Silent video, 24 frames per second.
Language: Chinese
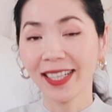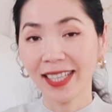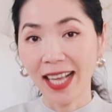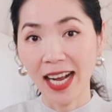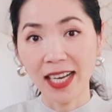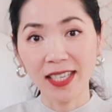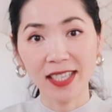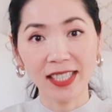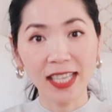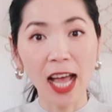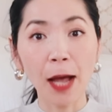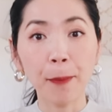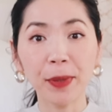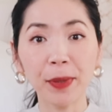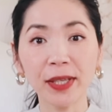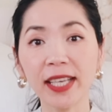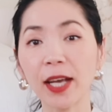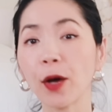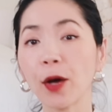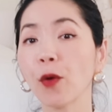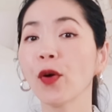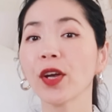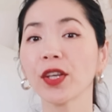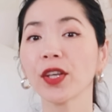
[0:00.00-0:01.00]
但是他们
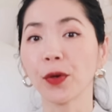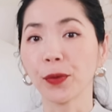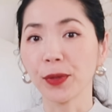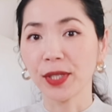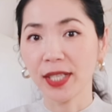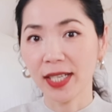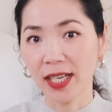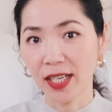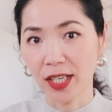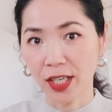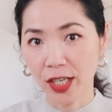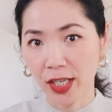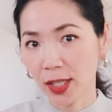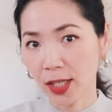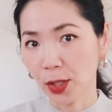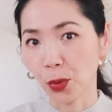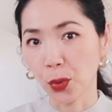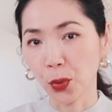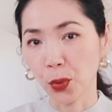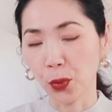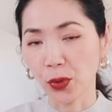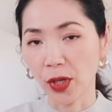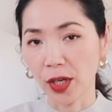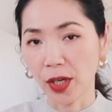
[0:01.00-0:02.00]
也会有一些适
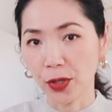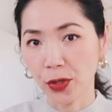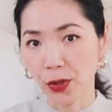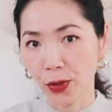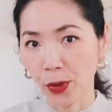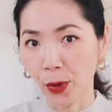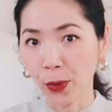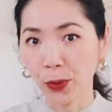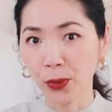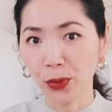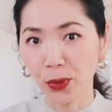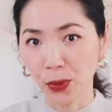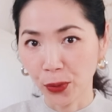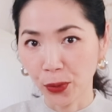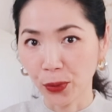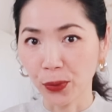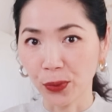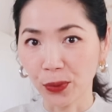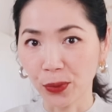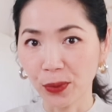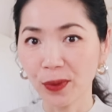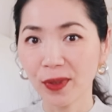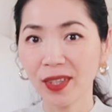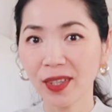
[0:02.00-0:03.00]
度的修
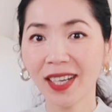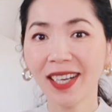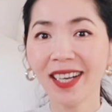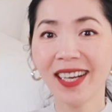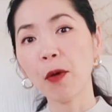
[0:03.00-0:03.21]
图。